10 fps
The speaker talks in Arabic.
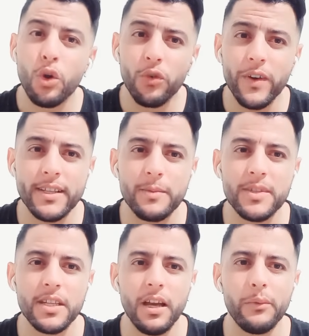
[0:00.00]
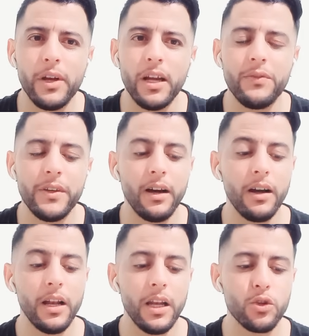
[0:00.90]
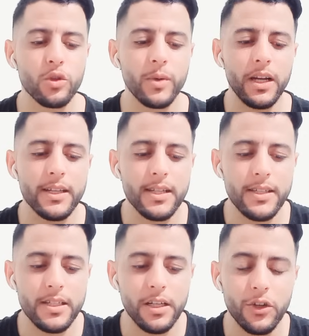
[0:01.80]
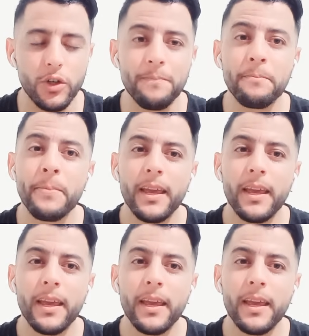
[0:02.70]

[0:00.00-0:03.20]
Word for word: وفي اتم الصحه والعافيه لا نتوما ولا الناس العزاز عليكم